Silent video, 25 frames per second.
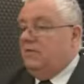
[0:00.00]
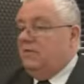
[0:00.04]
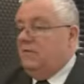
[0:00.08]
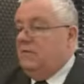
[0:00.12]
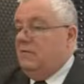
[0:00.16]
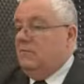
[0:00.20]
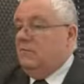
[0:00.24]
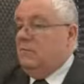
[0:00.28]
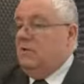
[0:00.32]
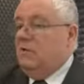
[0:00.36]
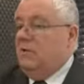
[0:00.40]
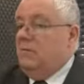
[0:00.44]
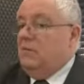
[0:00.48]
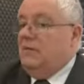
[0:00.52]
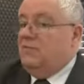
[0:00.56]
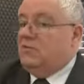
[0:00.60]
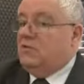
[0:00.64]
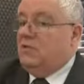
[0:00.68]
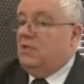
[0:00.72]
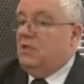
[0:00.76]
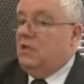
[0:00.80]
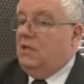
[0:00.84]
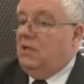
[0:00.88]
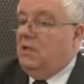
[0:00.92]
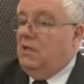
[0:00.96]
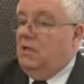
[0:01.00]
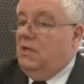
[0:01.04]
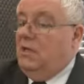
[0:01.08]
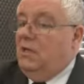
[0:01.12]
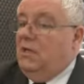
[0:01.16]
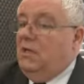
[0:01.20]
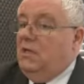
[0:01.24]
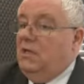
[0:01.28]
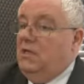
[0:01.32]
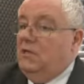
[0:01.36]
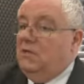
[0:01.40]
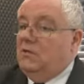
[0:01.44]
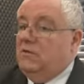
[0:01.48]
wiem. Chyba wczoraj,
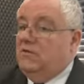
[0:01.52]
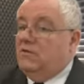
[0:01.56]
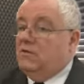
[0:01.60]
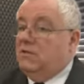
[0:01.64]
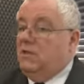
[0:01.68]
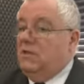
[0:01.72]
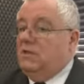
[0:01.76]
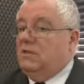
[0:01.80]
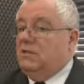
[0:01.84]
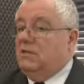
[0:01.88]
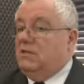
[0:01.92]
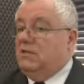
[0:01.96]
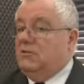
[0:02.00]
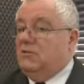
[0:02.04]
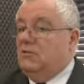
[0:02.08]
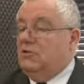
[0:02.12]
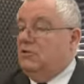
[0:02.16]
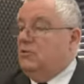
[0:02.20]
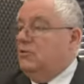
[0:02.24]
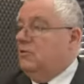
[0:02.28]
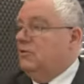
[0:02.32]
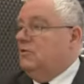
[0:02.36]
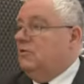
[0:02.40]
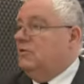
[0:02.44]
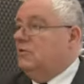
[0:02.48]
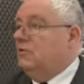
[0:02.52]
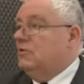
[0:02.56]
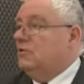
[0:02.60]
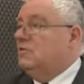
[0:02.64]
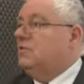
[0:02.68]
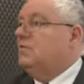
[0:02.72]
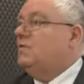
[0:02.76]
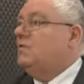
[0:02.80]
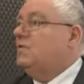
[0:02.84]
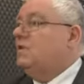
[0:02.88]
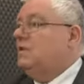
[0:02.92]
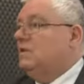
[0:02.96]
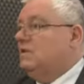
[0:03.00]
do wczoraj się zgłosiło
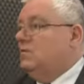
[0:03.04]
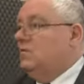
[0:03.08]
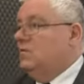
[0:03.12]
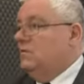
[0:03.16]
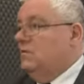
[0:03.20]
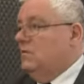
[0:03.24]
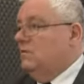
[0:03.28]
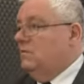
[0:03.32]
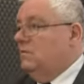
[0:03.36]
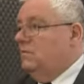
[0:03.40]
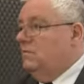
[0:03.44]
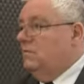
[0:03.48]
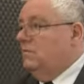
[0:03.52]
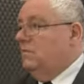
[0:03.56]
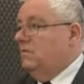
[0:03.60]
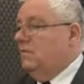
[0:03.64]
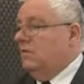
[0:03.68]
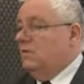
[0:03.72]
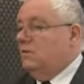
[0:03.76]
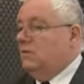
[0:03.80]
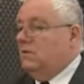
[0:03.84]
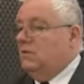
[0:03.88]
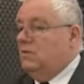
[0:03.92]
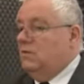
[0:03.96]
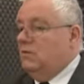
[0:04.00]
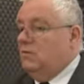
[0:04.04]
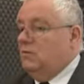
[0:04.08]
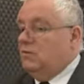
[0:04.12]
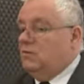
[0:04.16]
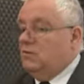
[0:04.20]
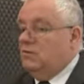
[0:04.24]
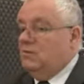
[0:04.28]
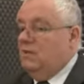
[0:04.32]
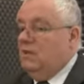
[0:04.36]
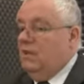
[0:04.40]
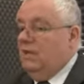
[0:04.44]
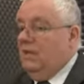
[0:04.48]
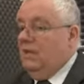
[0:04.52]
1020
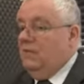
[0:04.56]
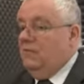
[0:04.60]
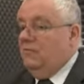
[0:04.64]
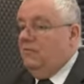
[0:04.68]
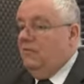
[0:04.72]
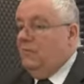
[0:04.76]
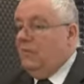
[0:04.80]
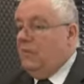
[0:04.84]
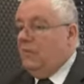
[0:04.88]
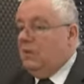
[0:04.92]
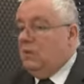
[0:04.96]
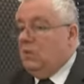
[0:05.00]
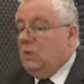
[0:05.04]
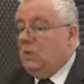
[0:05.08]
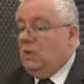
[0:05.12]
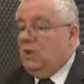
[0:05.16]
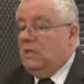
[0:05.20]
wolontariuszy. W ubiegłych